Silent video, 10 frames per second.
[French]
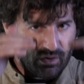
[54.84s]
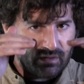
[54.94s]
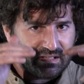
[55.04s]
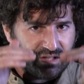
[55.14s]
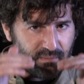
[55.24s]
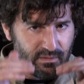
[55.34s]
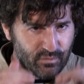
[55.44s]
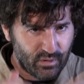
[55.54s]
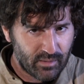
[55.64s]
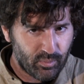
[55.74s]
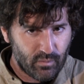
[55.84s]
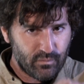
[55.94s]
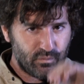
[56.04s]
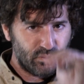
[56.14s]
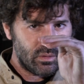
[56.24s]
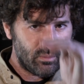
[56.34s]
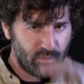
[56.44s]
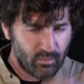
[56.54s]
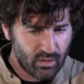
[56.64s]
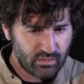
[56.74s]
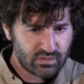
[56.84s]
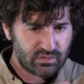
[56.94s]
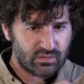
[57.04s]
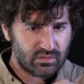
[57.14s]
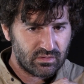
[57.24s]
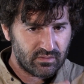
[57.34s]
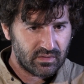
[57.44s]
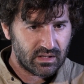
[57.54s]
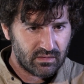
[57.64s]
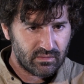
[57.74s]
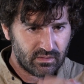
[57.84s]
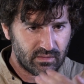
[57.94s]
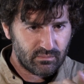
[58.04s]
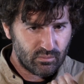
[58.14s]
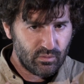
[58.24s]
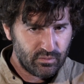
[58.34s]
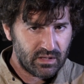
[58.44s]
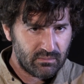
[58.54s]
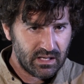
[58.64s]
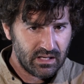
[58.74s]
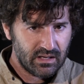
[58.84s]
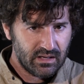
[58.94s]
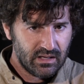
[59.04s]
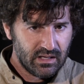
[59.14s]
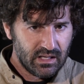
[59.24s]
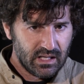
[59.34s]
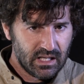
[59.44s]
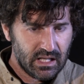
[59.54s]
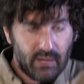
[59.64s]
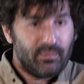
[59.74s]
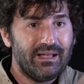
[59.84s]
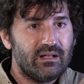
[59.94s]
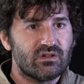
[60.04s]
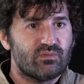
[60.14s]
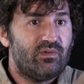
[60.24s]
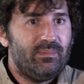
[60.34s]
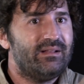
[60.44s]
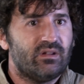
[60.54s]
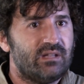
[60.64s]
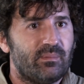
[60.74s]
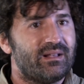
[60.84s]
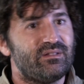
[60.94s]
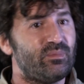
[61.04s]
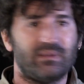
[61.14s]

je rentrais dans mes forêts profondes au moment où je devais me filmer. Et après, je ne pouvais pas être en dépression